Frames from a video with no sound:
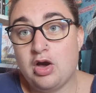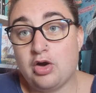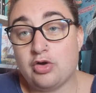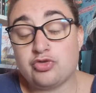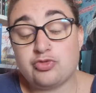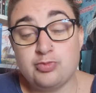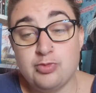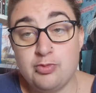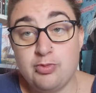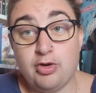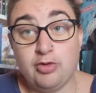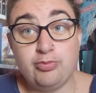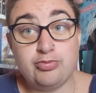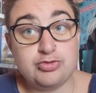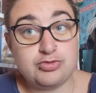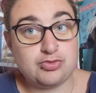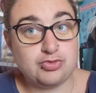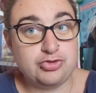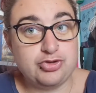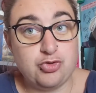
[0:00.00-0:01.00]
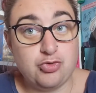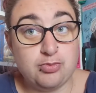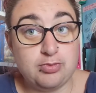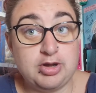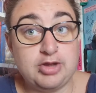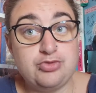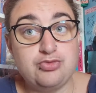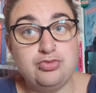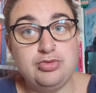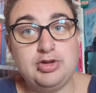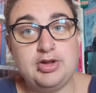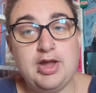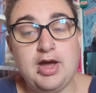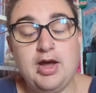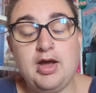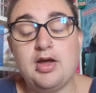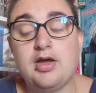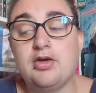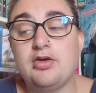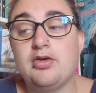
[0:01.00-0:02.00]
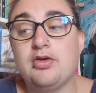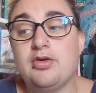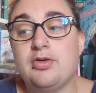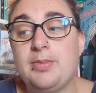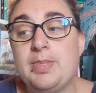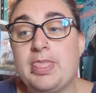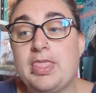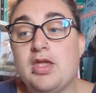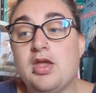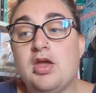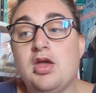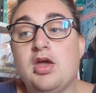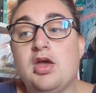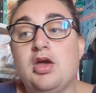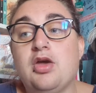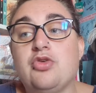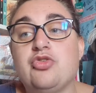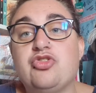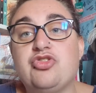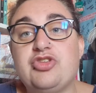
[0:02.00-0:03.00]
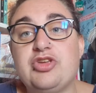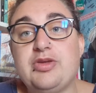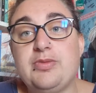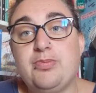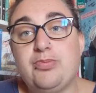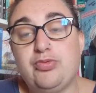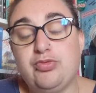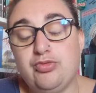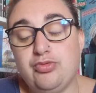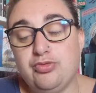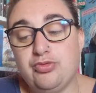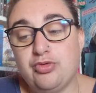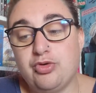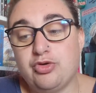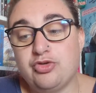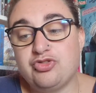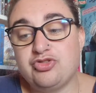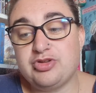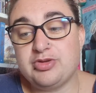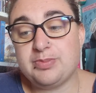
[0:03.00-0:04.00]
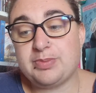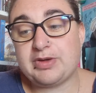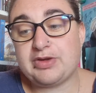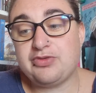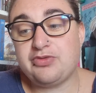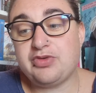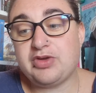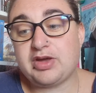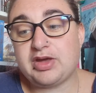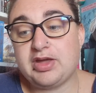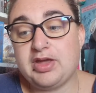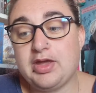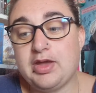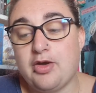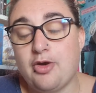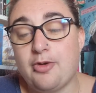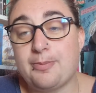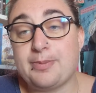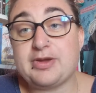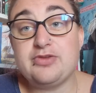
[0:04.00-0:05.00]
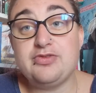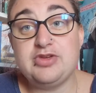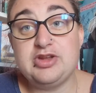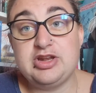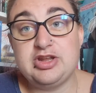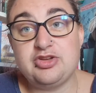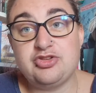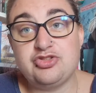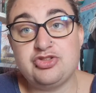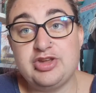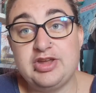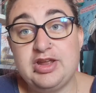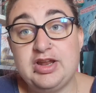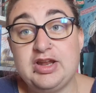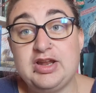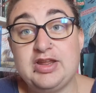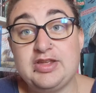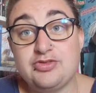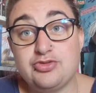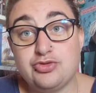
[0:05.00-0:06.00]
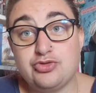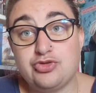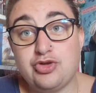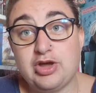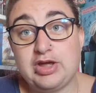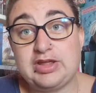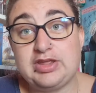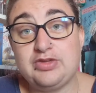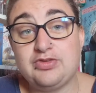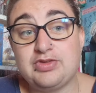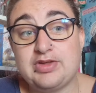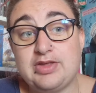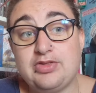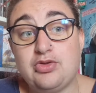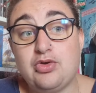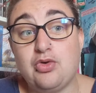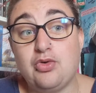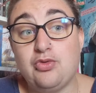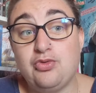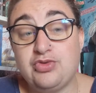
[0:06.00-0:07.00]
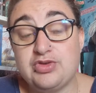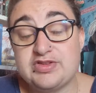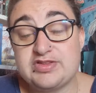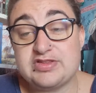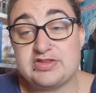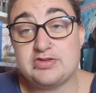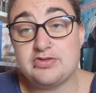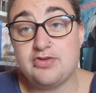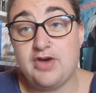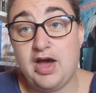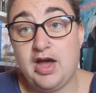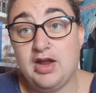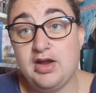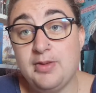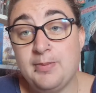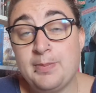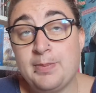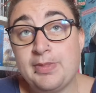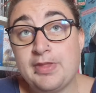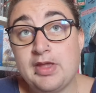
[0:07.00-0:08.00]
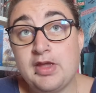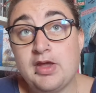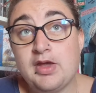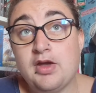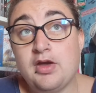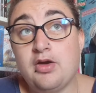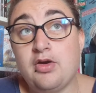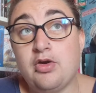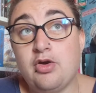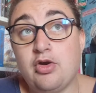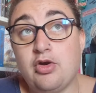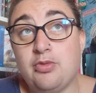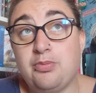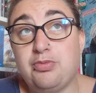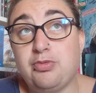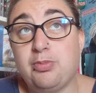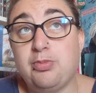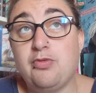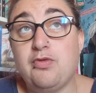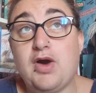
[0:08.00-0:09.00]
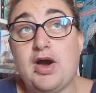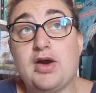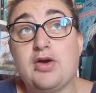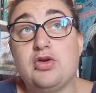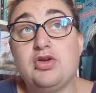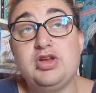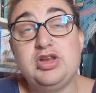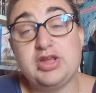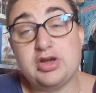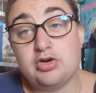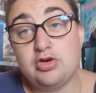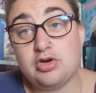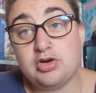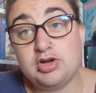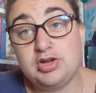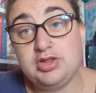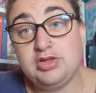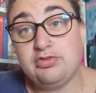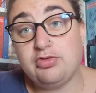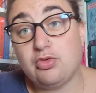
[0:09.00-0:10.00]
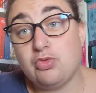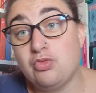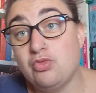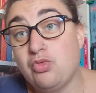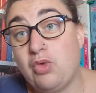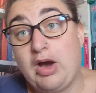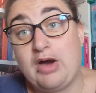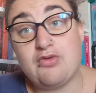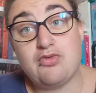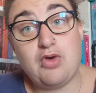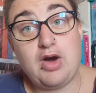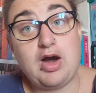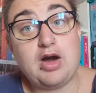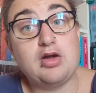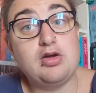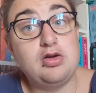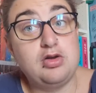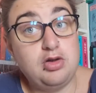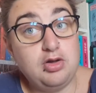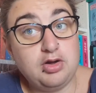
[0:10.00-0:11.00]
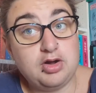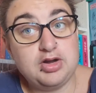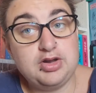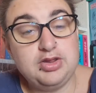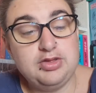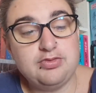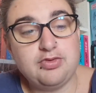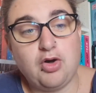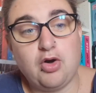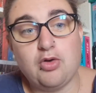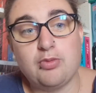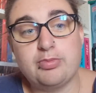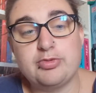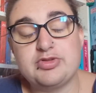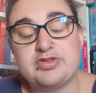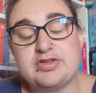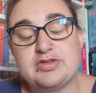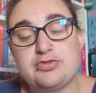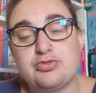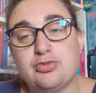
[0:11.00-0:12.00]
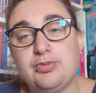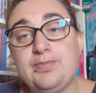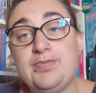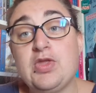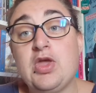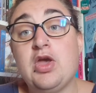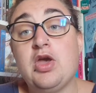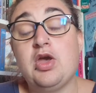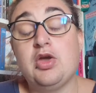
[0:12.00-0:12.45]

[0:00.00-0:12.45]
en ce moment, puisqu'on est au mois d'août là, j'ai plus, j'ai préféré privilégier les auteurs qui viennent au festival euh, pour pouvoir euh, lire leurs livres ou avoir leurs livres en possession.